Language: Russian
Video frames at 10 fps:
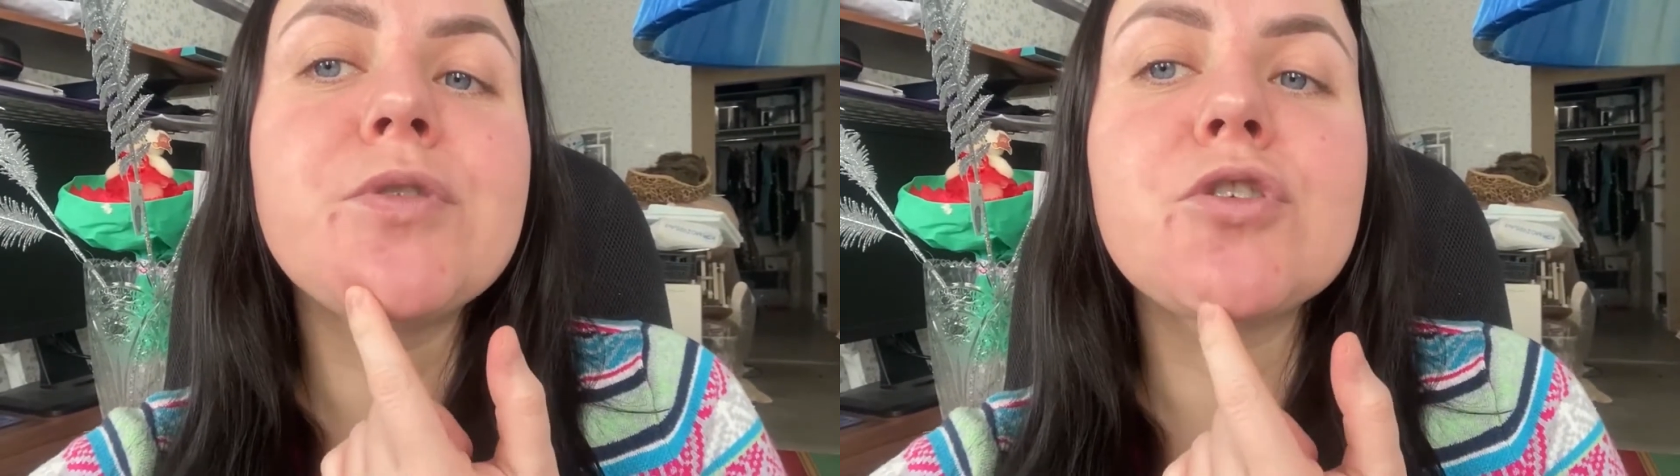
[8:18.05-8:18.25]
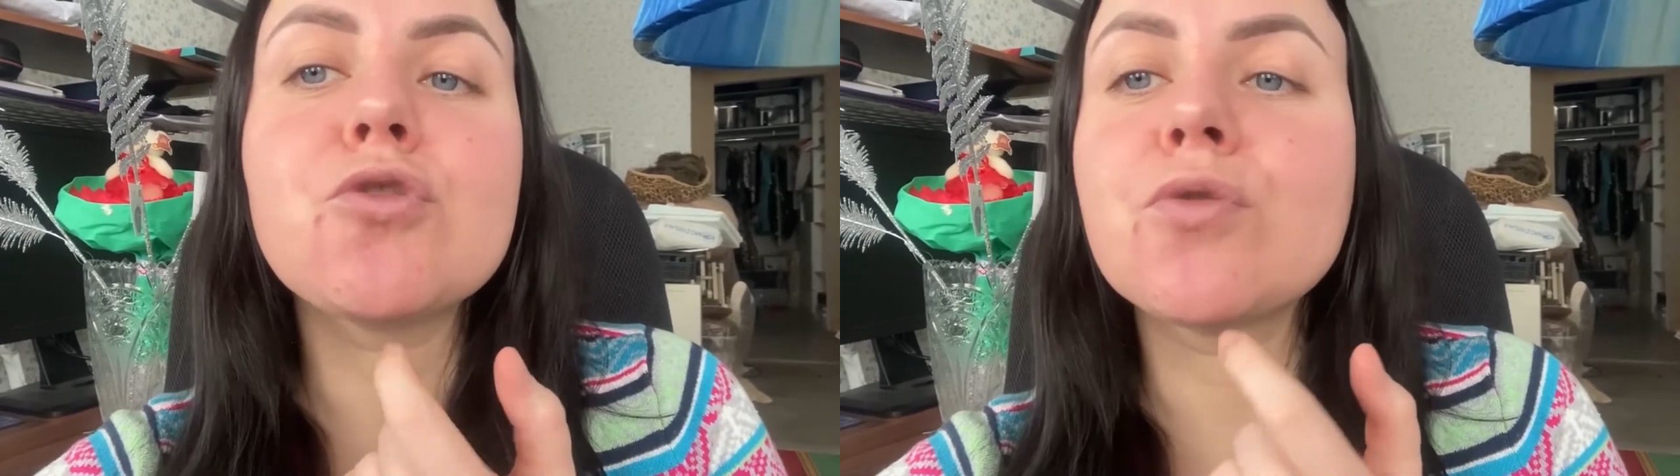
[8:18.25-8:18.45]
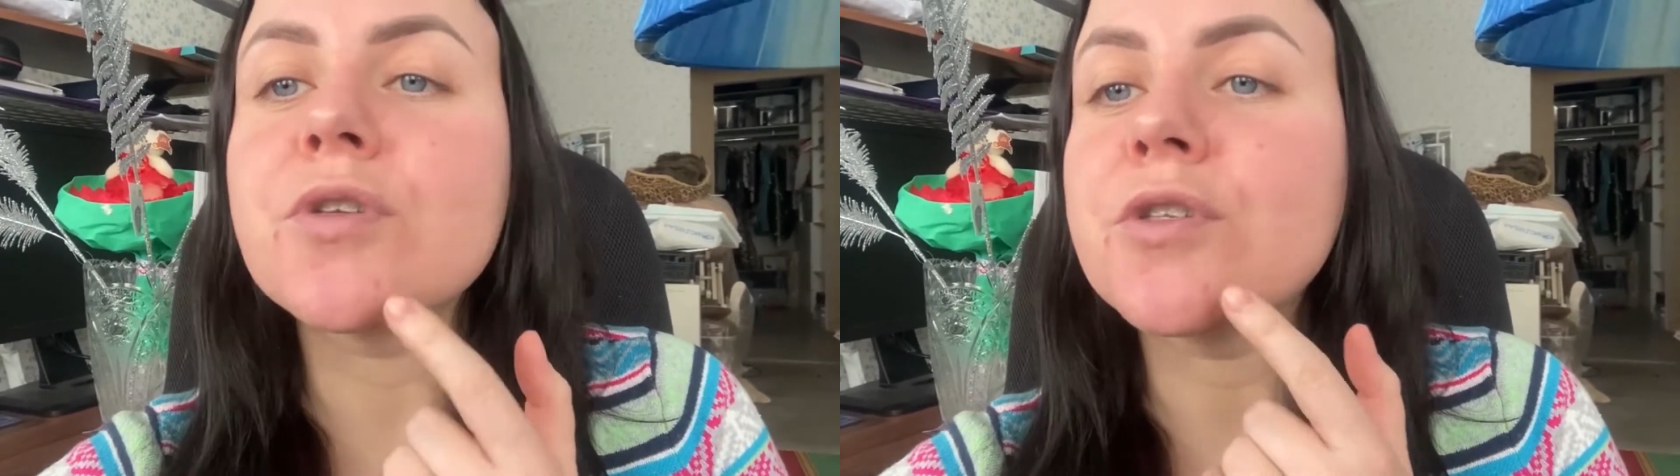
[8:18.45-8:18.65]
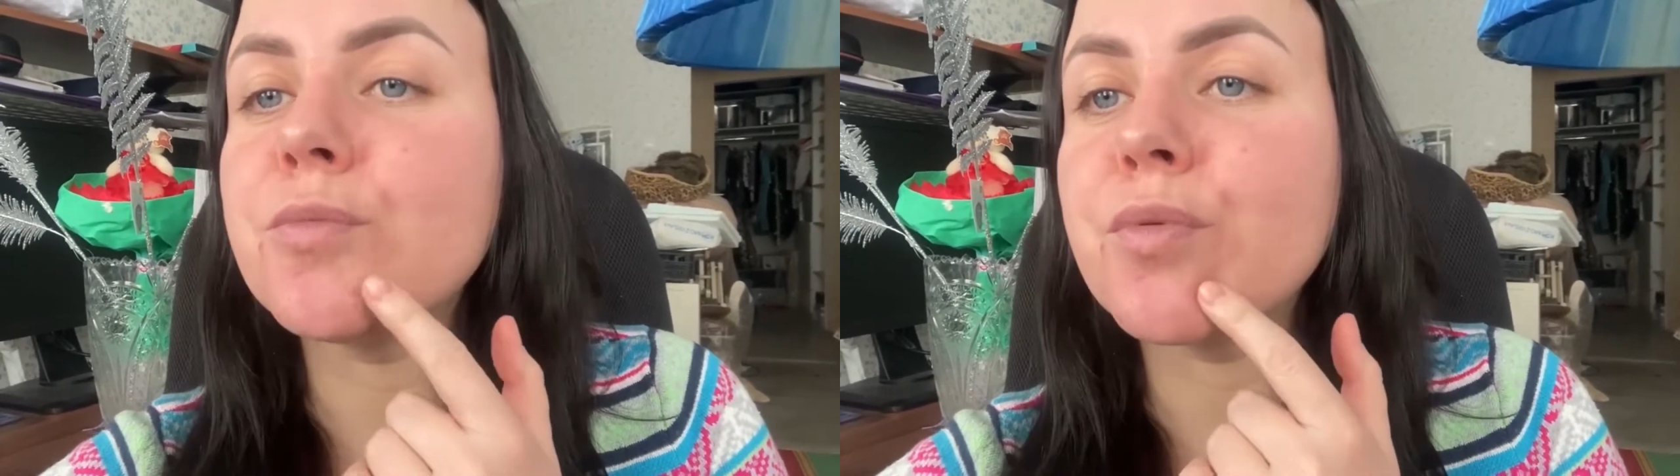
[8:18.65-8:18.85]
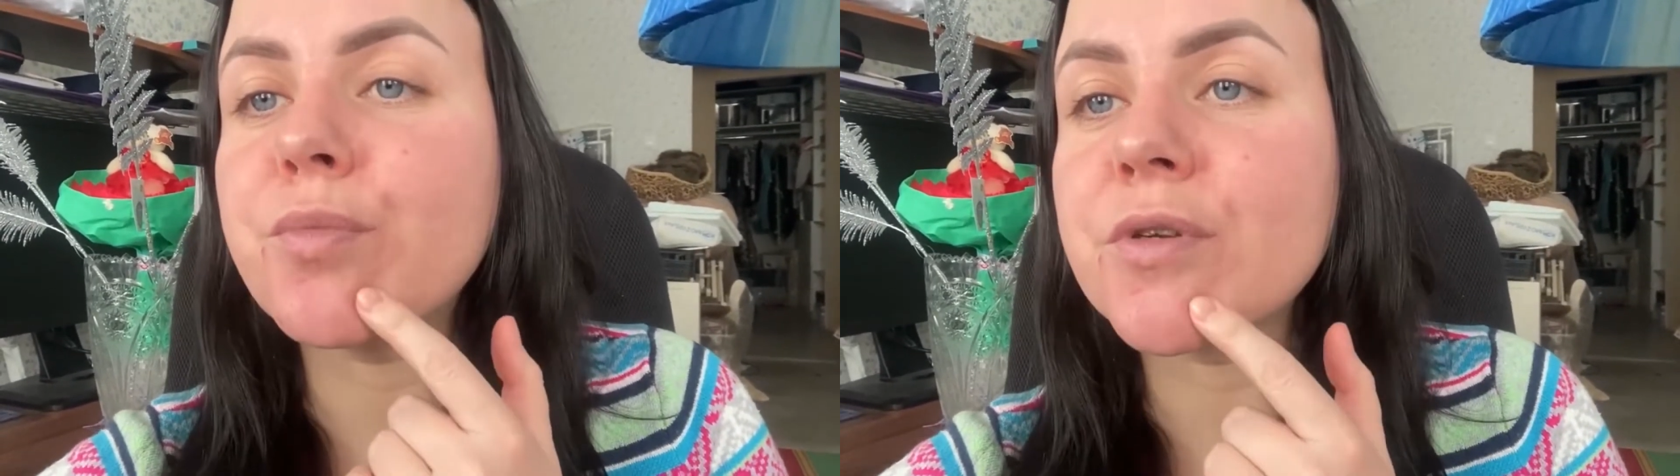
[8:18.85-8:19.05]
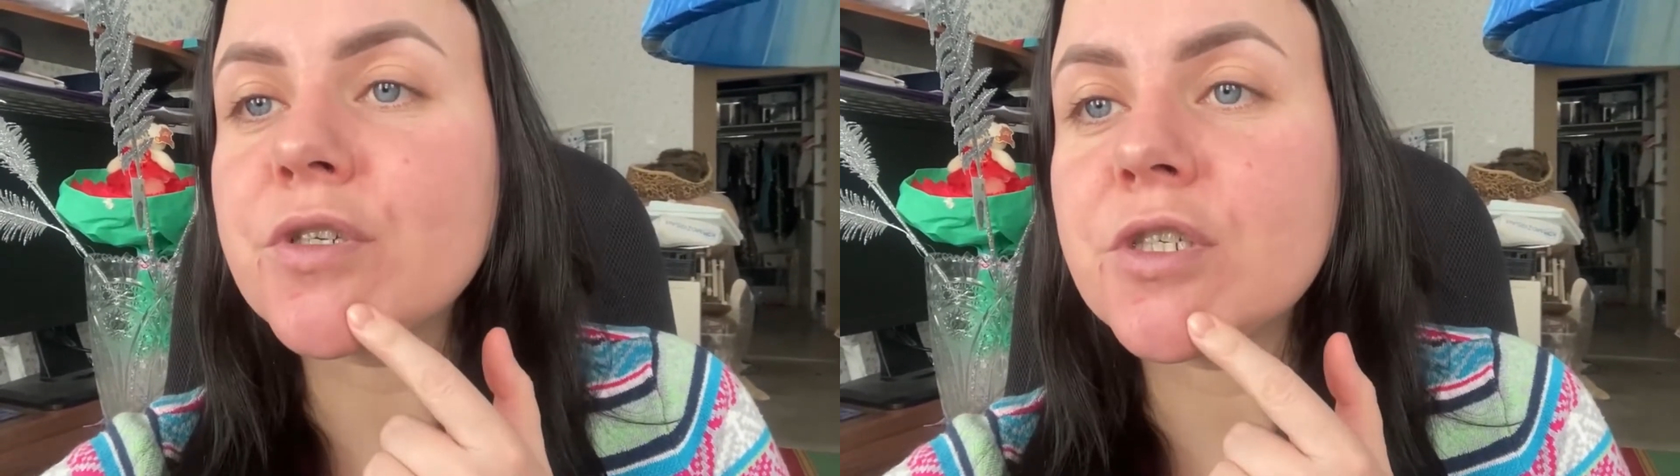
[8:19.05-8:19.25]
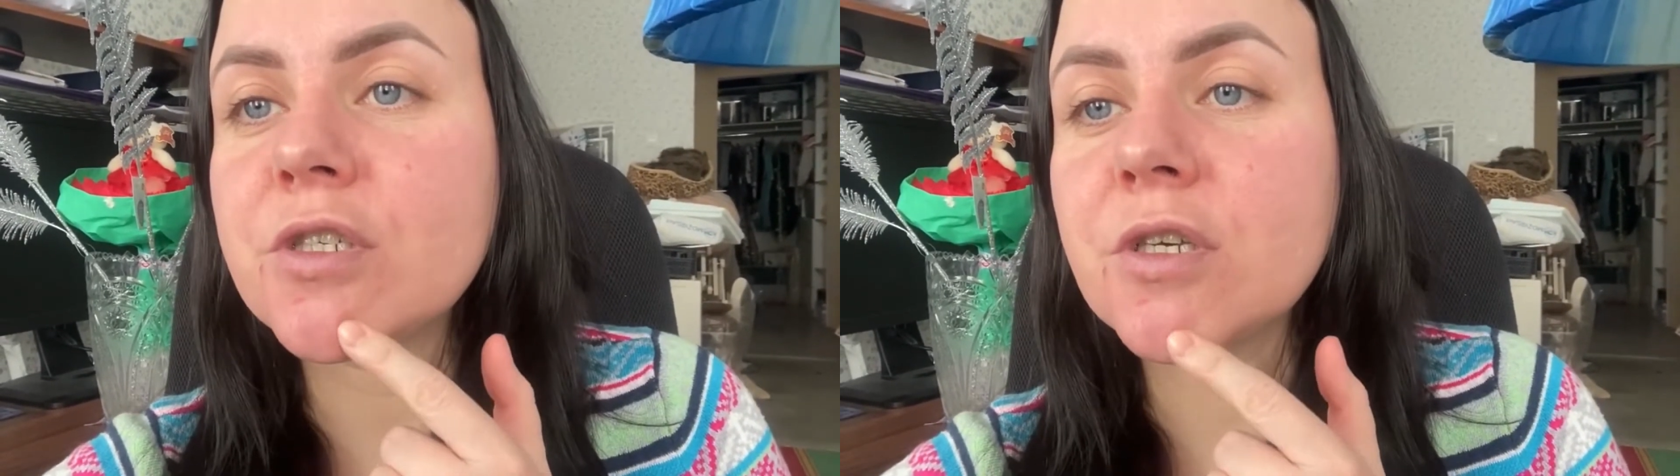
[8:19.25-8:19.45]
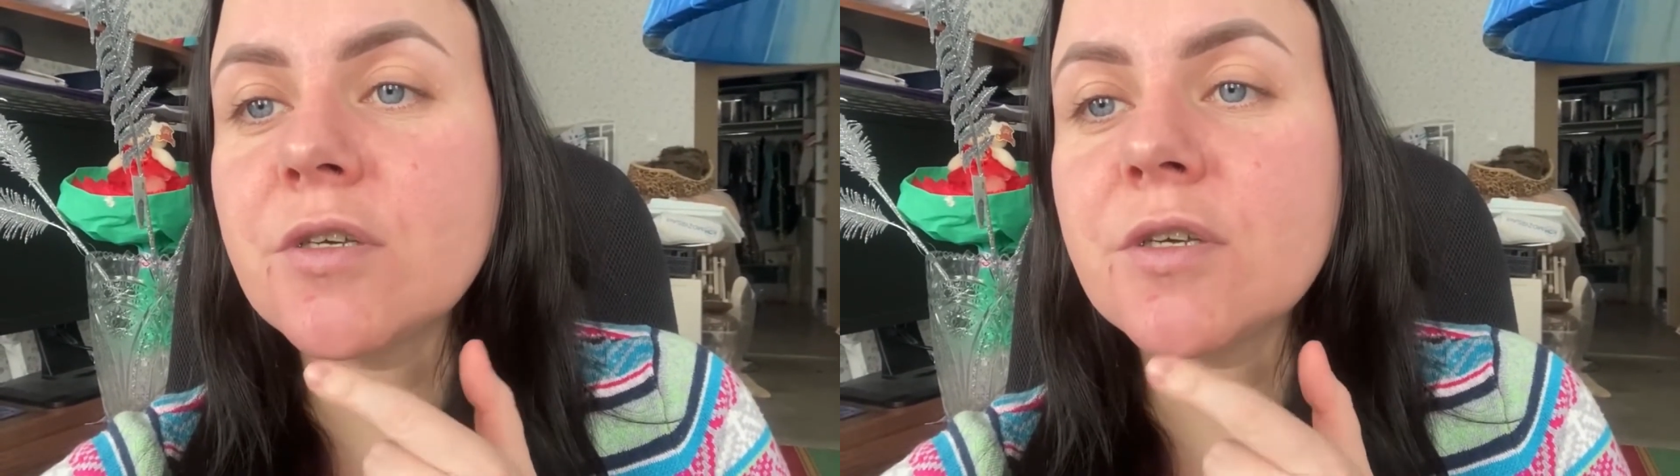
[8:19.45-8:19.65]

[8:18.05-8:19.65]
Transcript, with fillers: что-то типа прыщи.